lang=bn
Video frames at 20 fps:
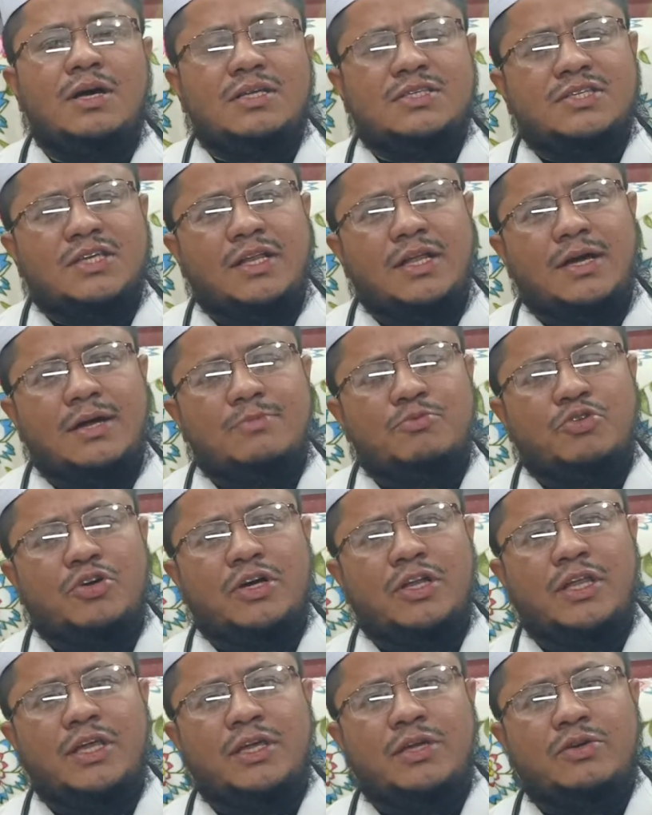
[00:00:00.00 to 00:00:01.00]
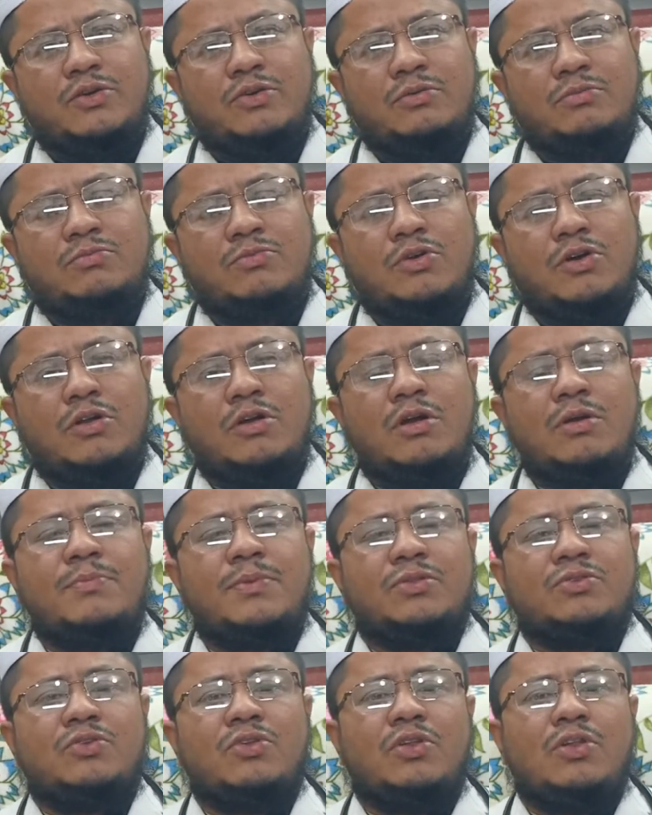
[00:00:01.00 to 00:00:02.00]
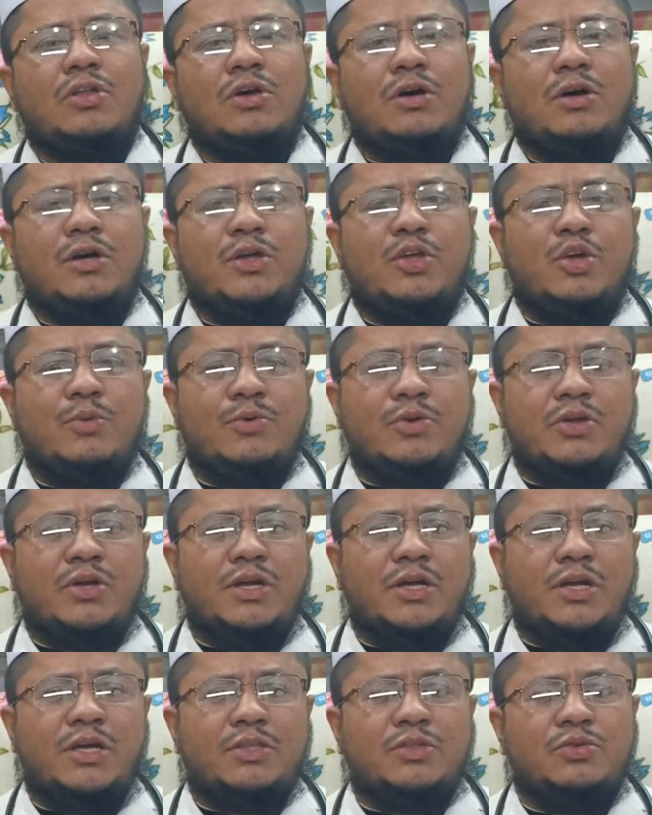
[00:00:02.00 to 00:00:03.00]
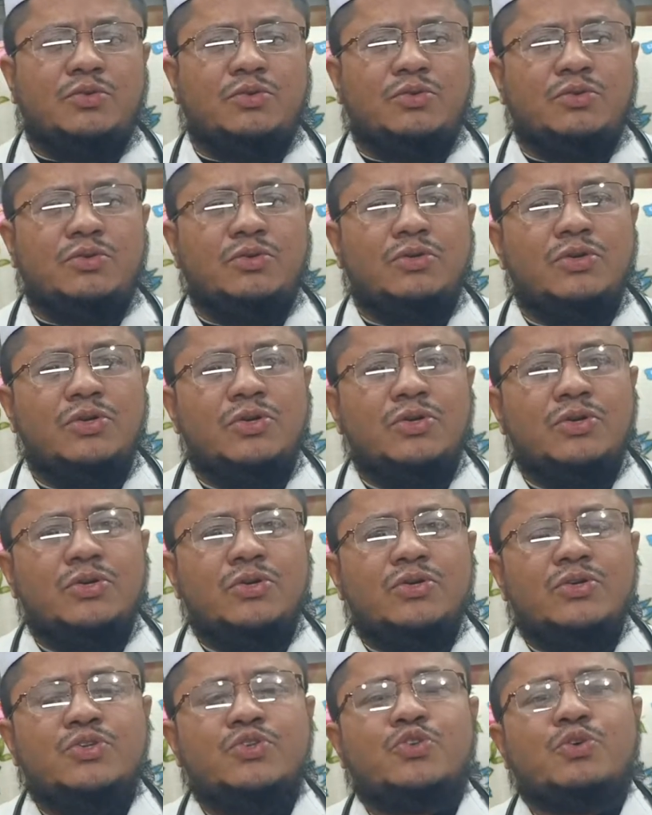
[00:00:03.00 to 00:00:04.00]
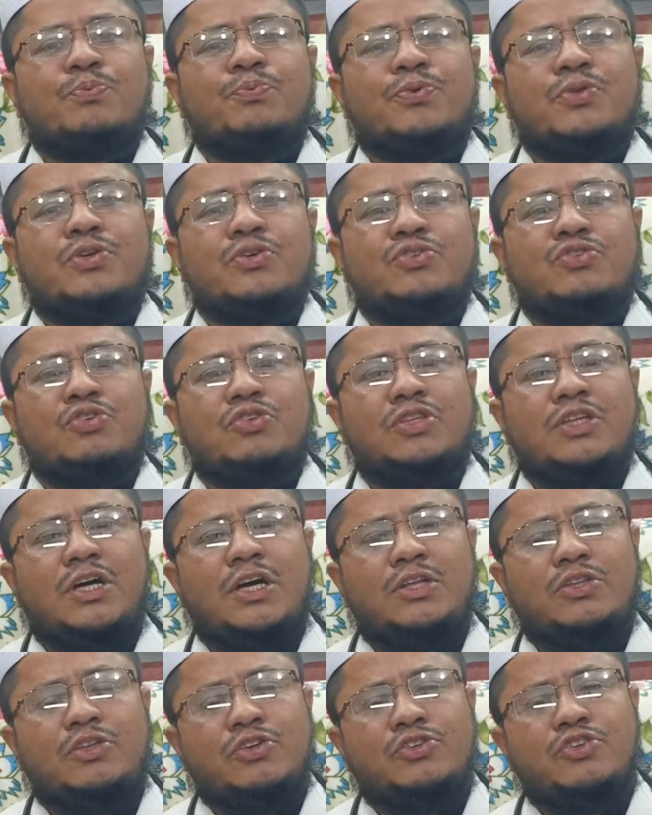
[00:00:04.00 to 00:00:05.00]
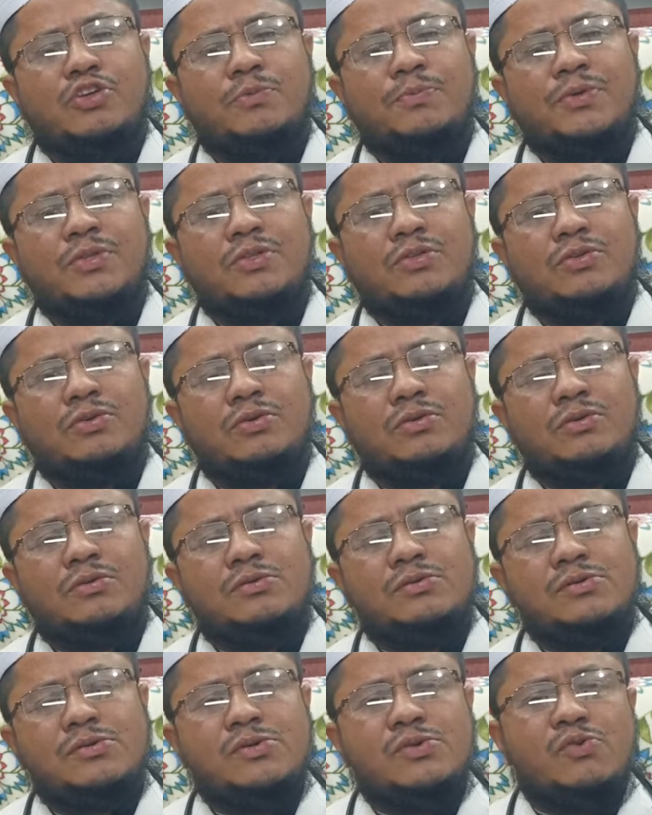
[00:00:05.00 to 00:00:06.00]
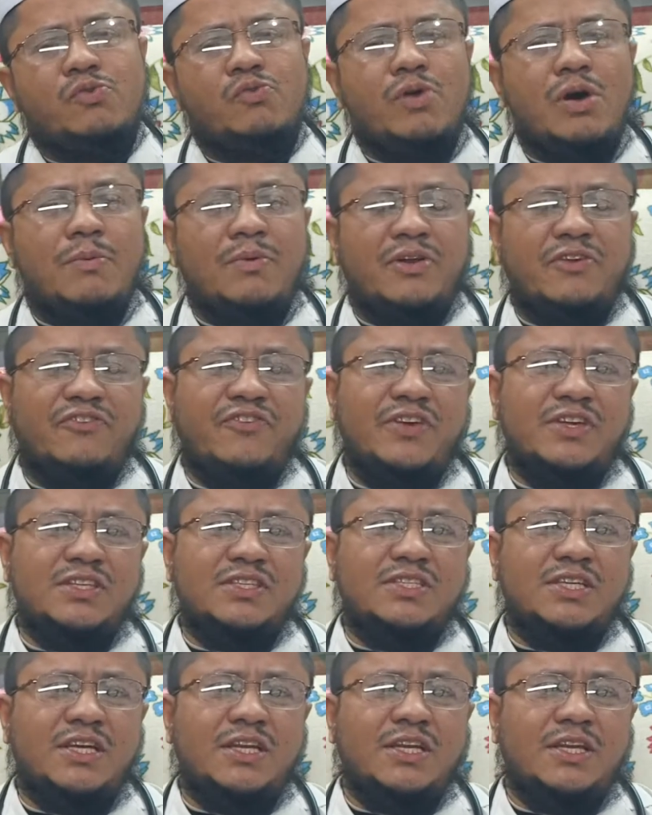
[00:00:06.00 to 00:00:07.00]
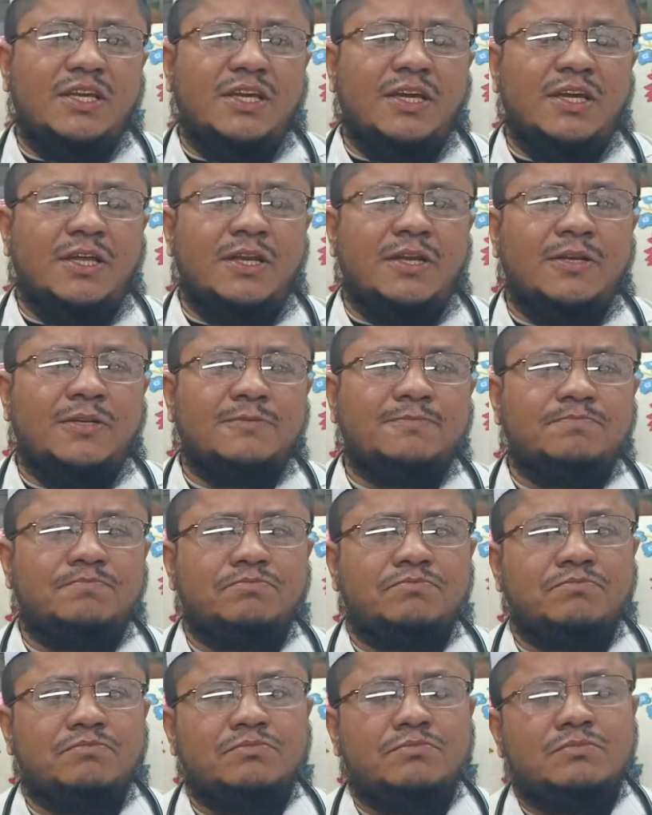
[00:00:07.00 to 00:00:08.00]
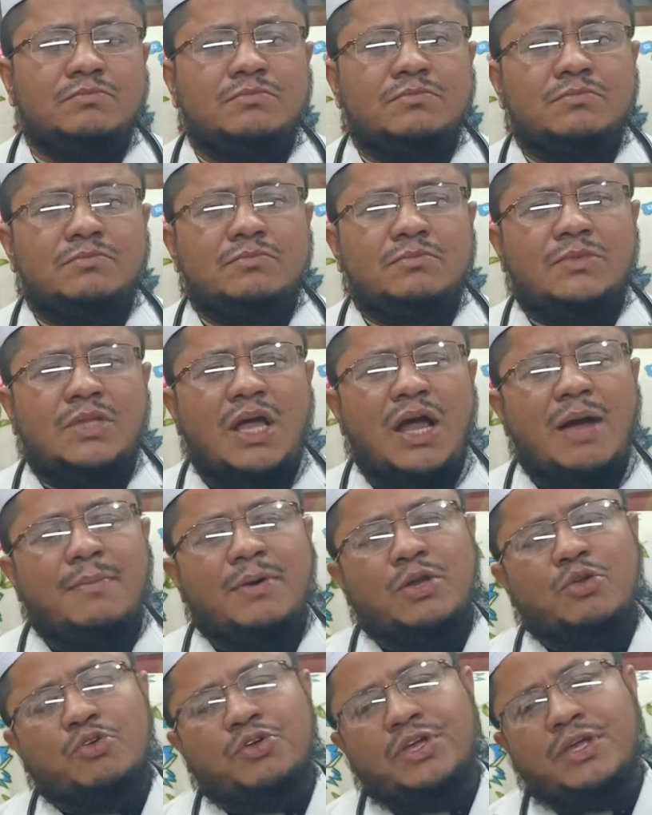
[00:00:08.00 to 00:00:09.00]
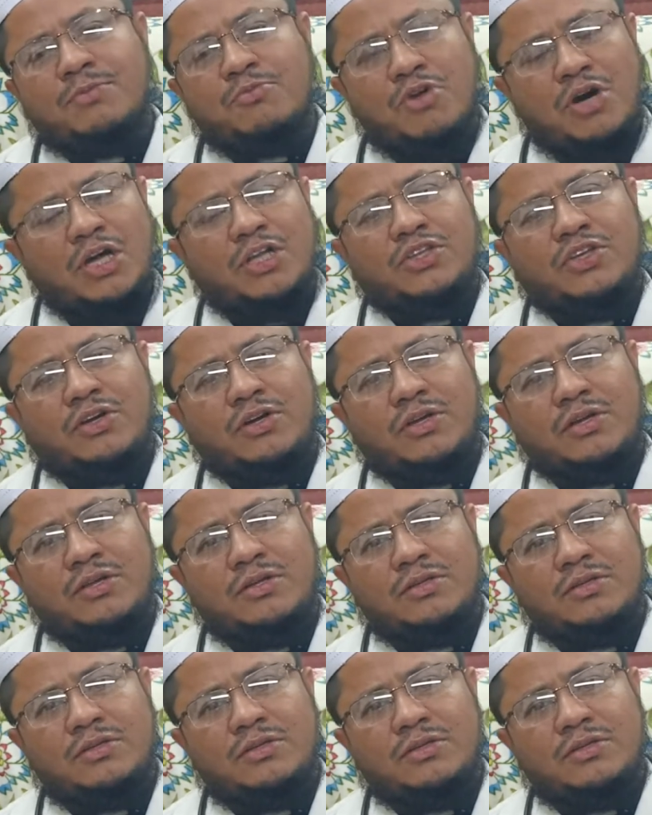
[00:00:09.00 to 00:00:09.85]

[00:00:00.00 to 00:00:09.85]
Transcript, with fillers: আসসালামু আলাইকুম আরহামতুল্লাহ বরকাত সুপ্রিয় শ্রোতা দর্শকবৃন্দ ও আমার ফ্যান সার্কেল আমার রুগী মহাদয়